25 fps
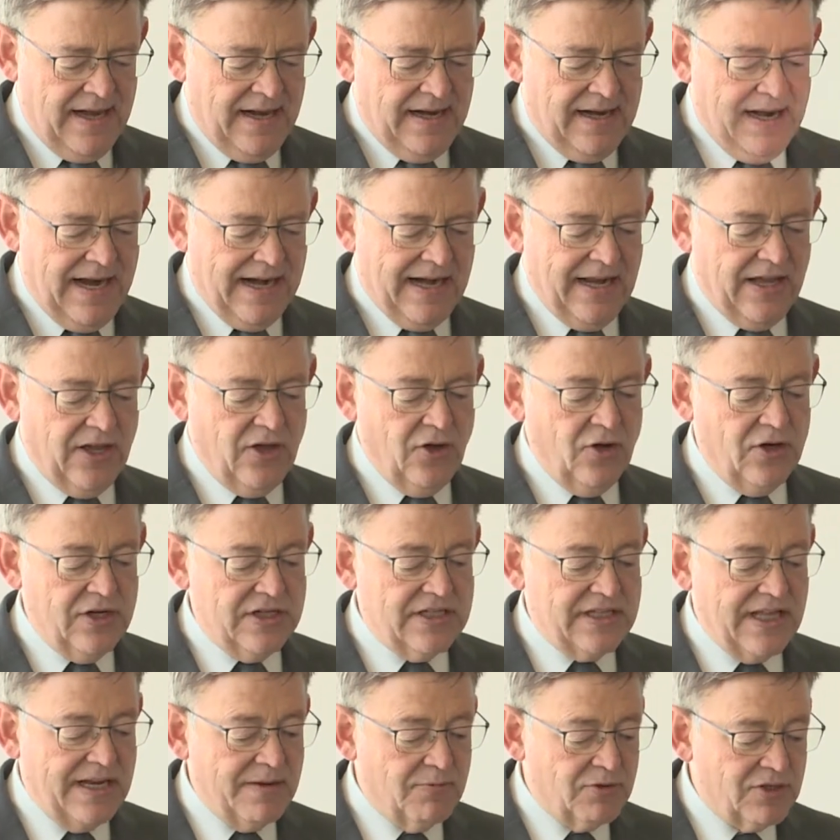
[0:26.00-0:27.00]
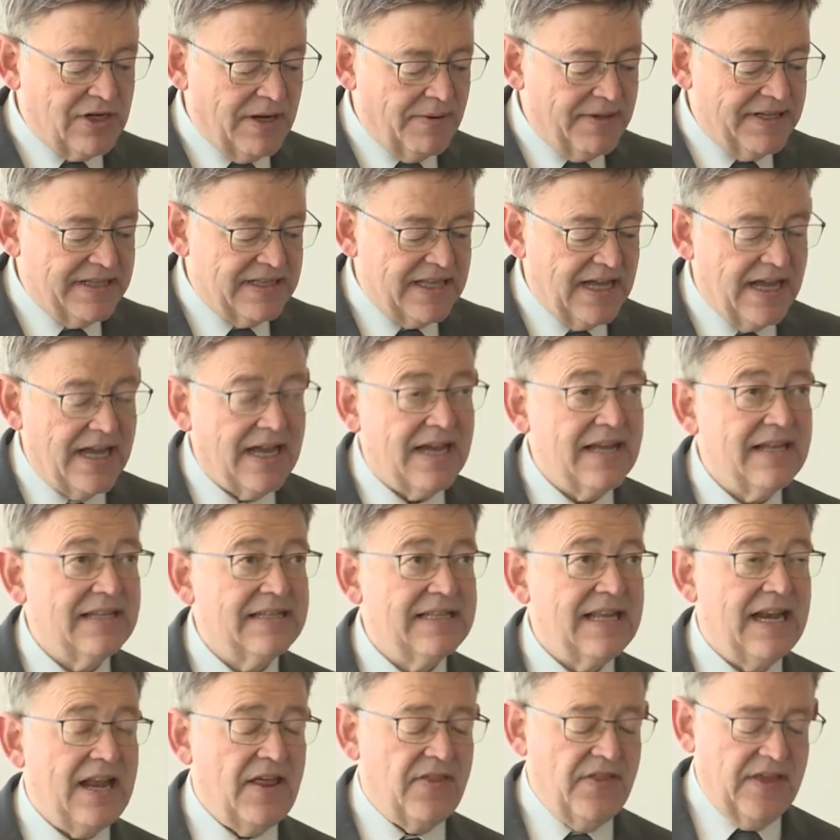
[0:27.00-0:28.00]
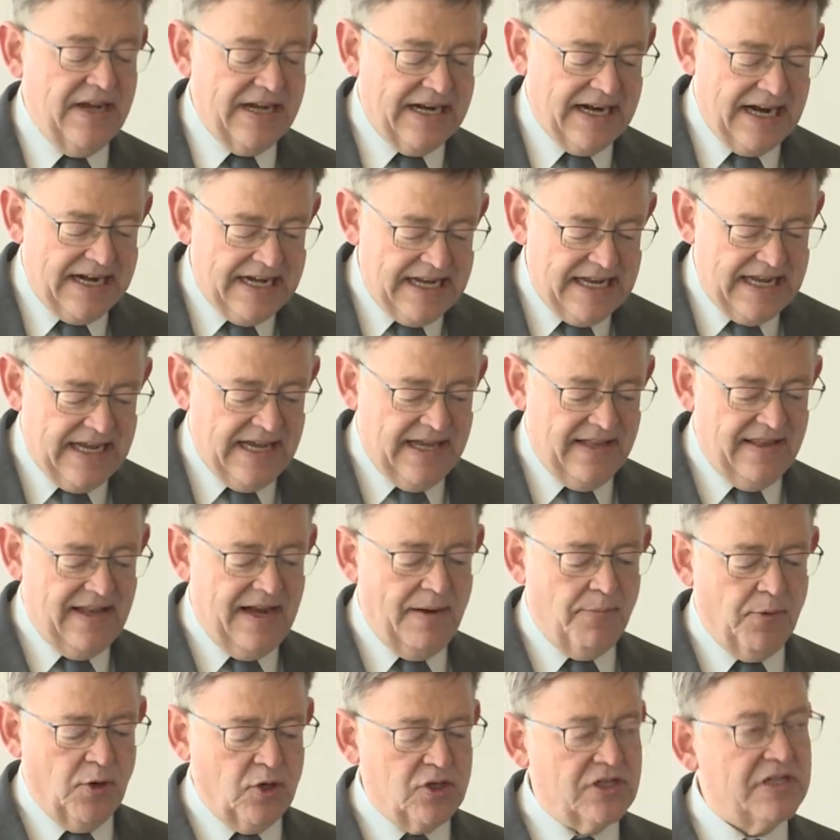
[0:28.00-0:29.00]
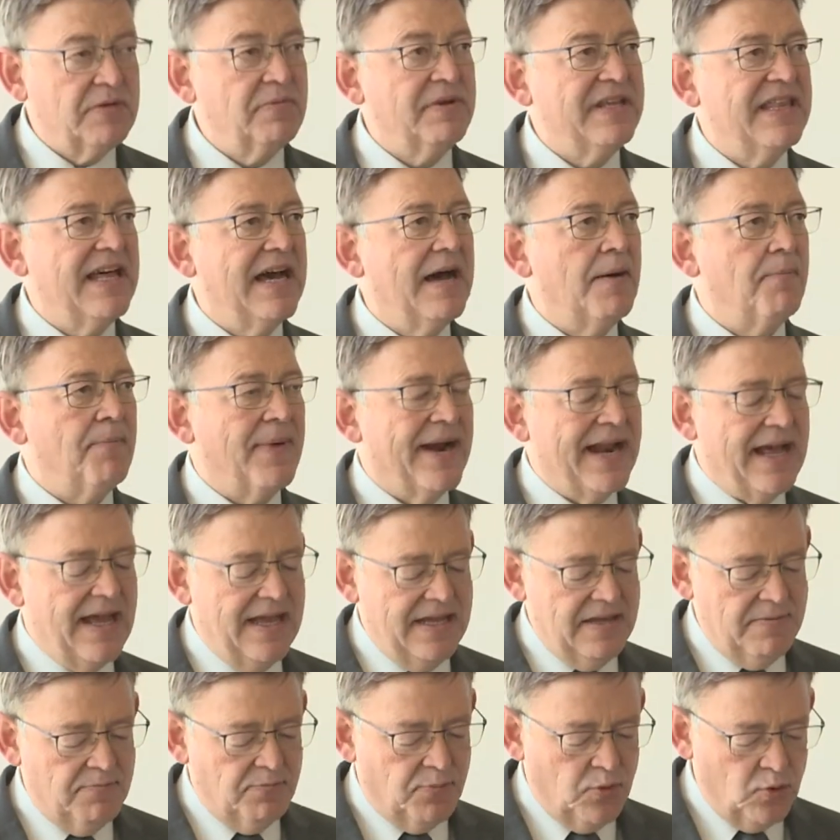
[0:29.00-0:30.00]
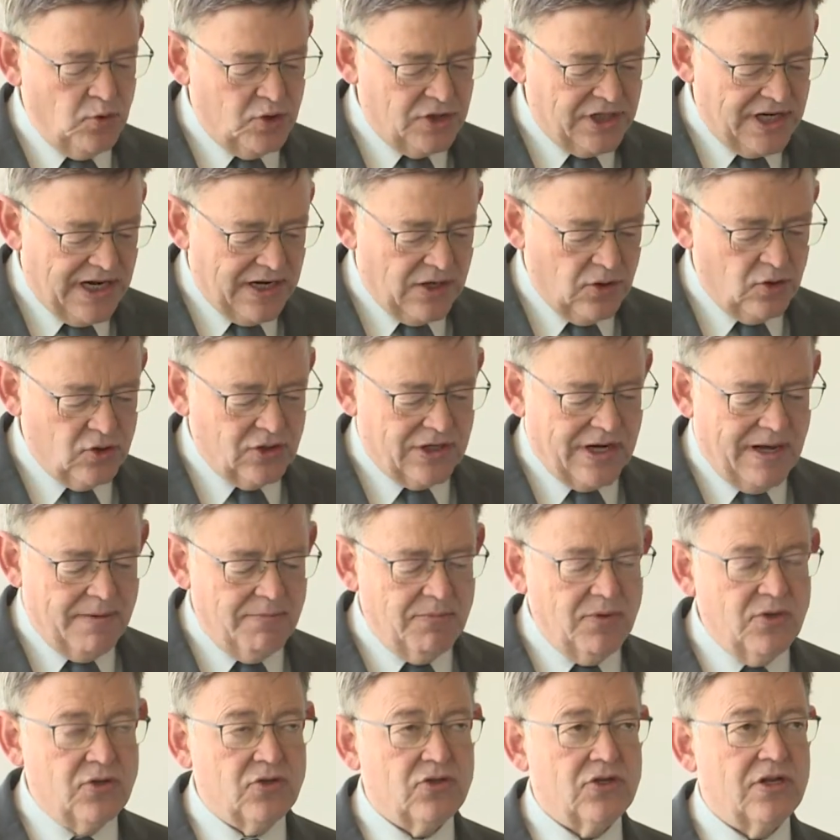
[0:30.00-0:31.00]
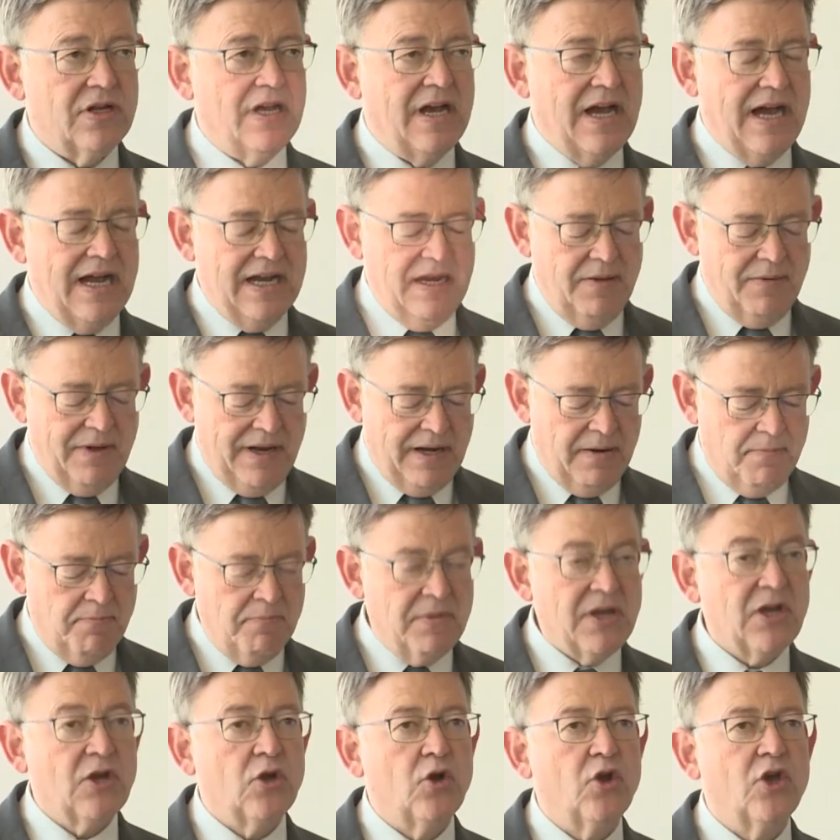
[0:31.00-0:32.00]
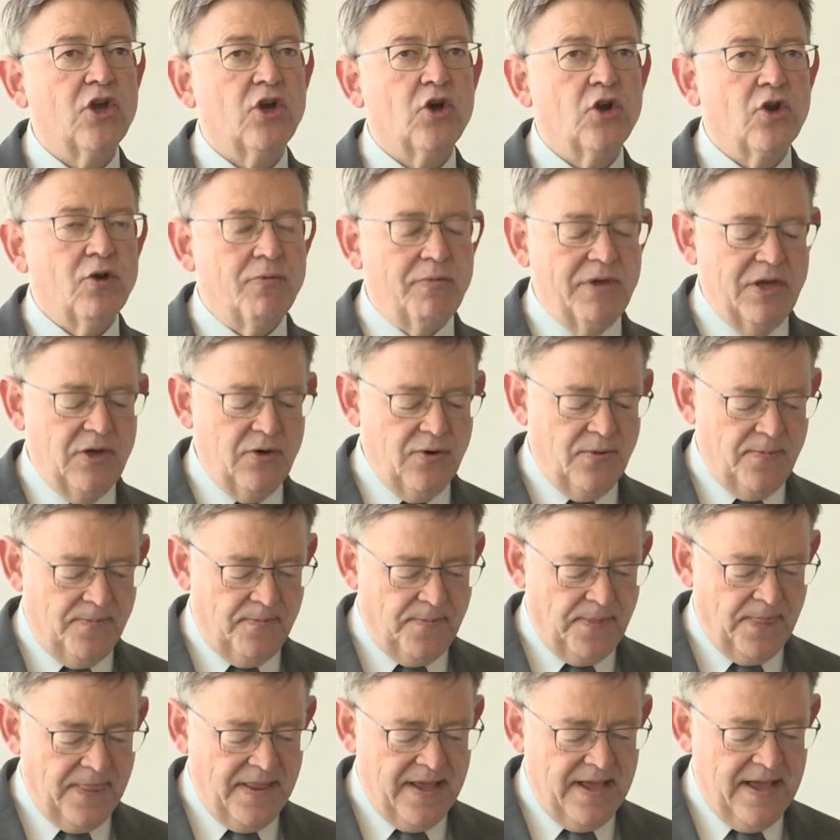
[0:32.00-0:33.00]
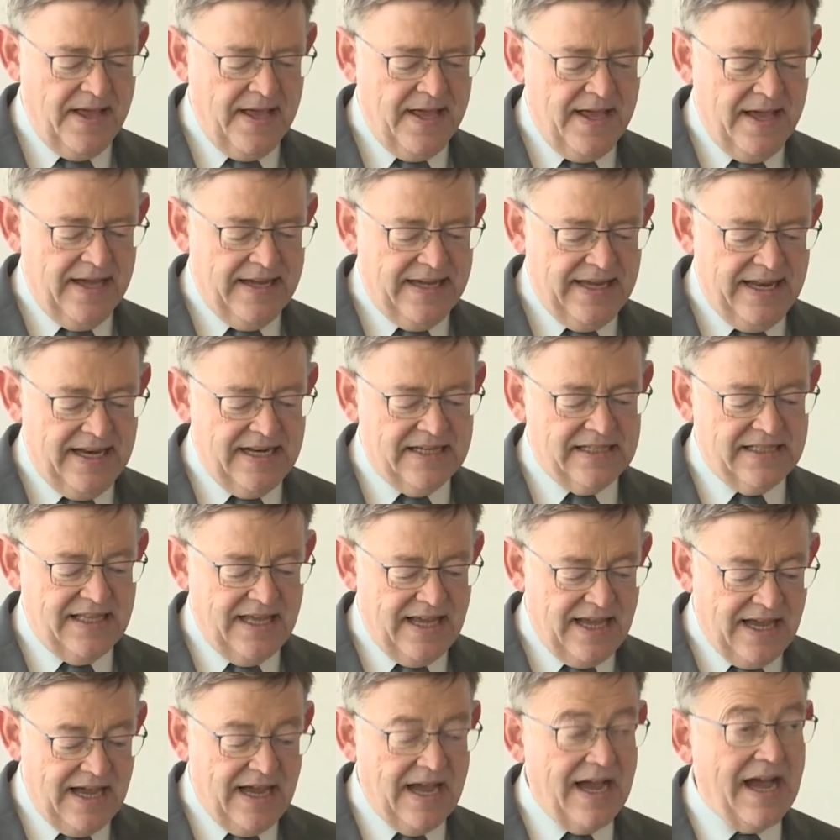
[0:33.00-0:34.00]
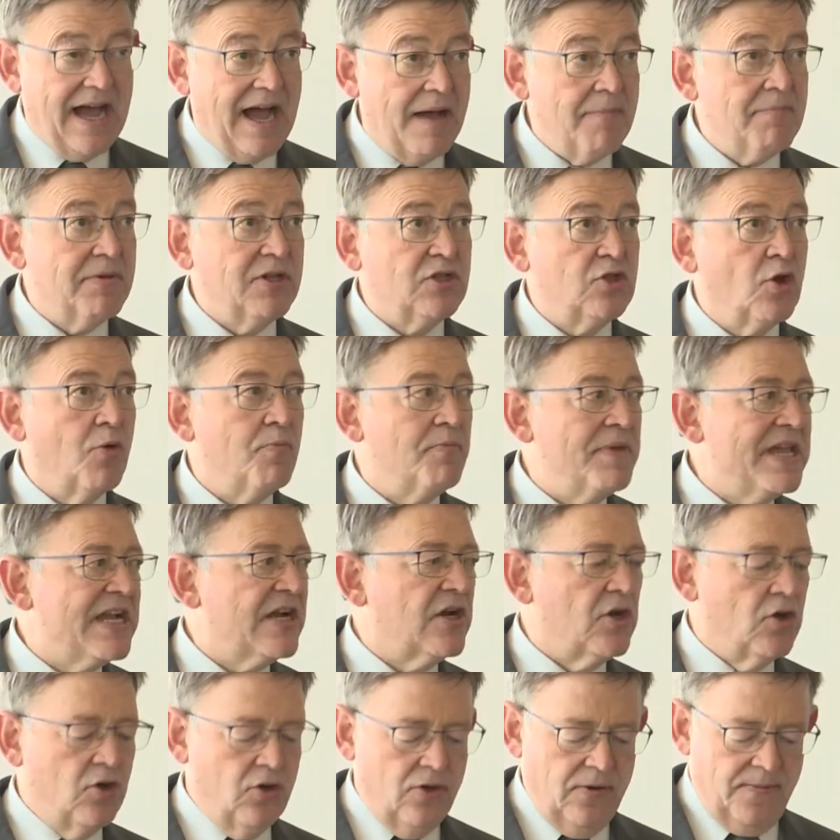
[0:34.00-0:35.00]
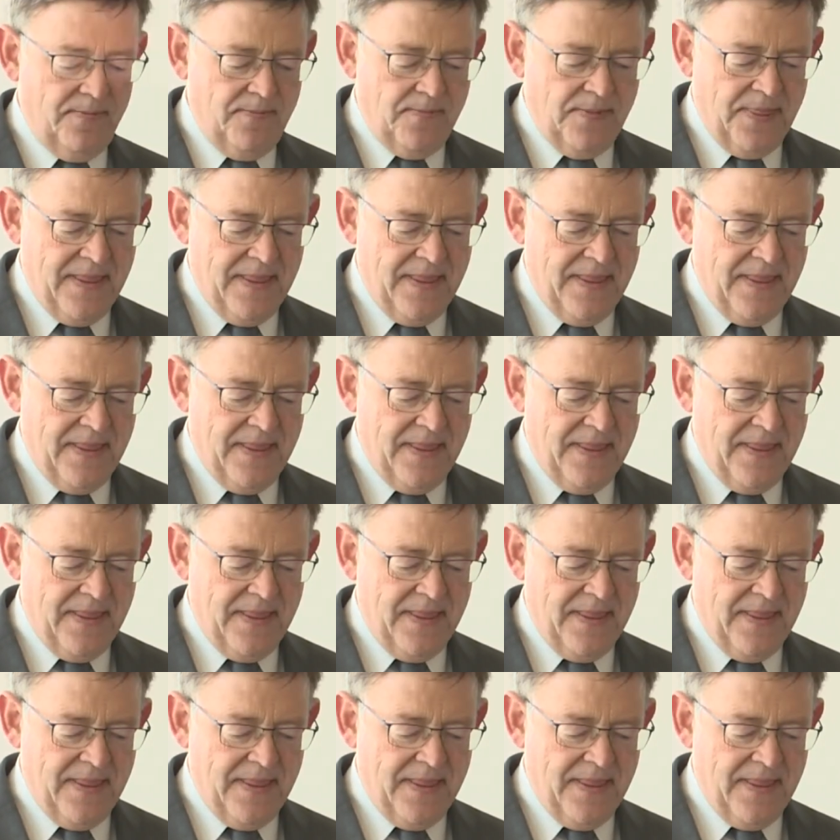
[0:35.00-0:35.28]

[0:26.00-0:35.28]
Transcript: Las regiones tenemos la ventaja de la cercanía, de la proximidad para impulsar los cambios a nivel microeconómico. Y en este ámbito micro,